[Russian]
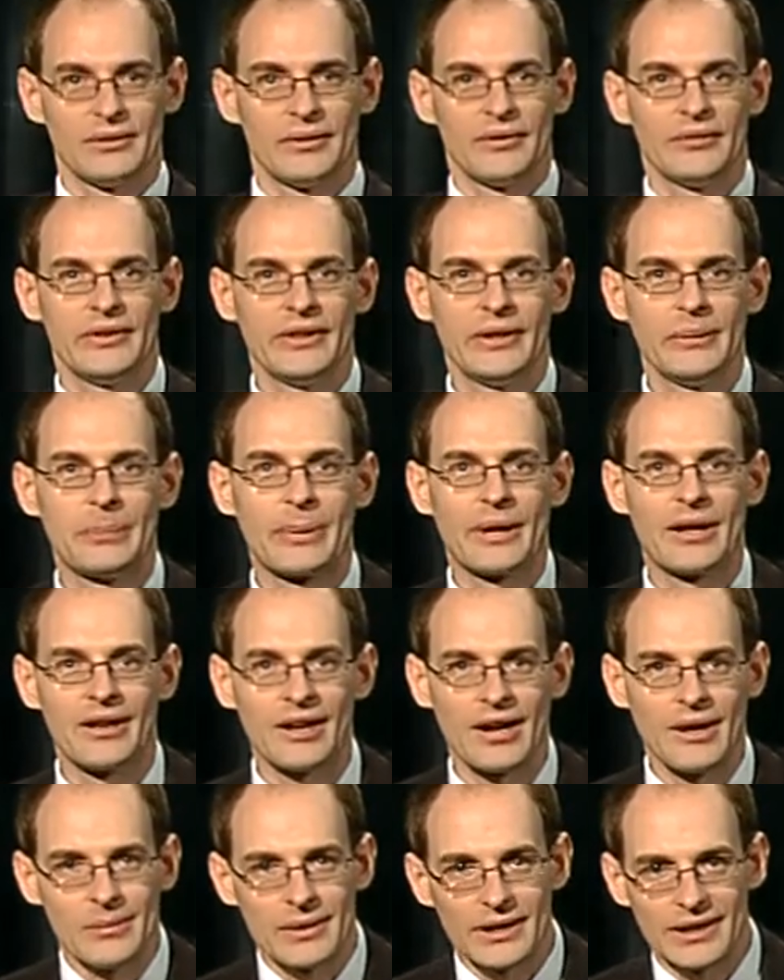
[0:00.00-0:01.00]
в эфире
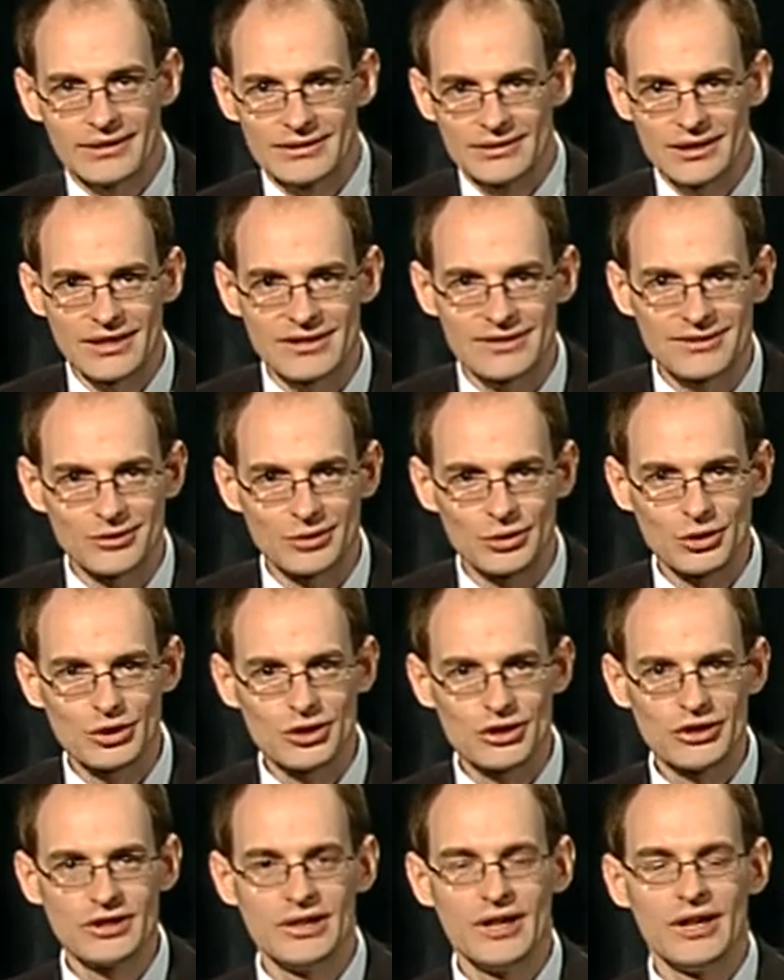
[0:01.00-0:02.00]
программа «Контрасты
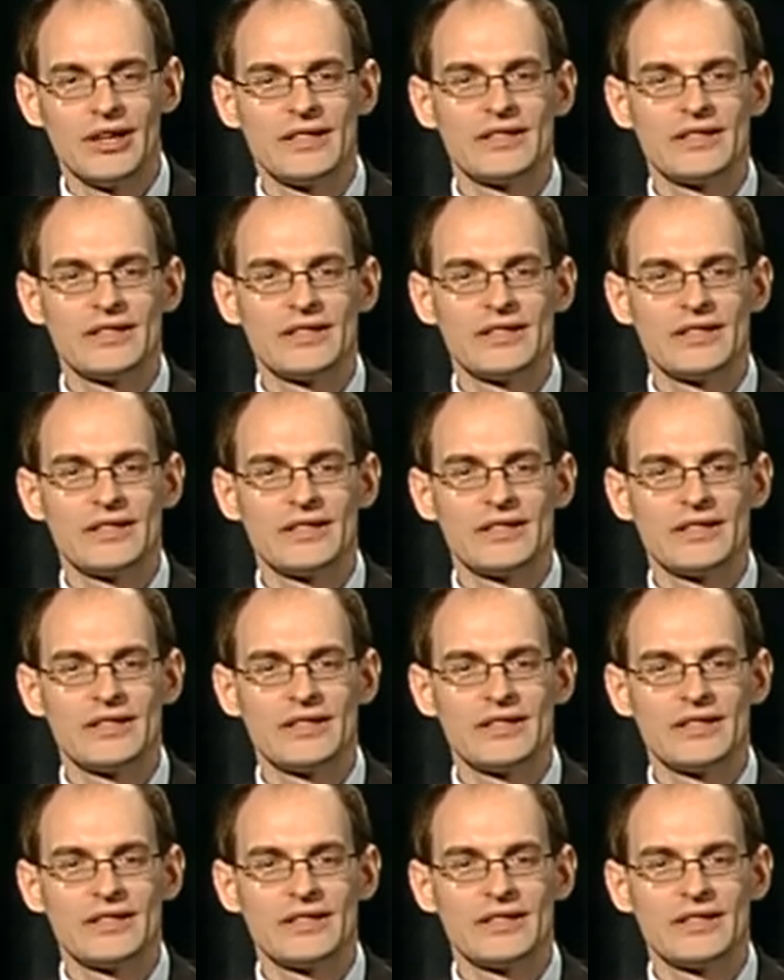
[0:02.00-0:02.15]
души».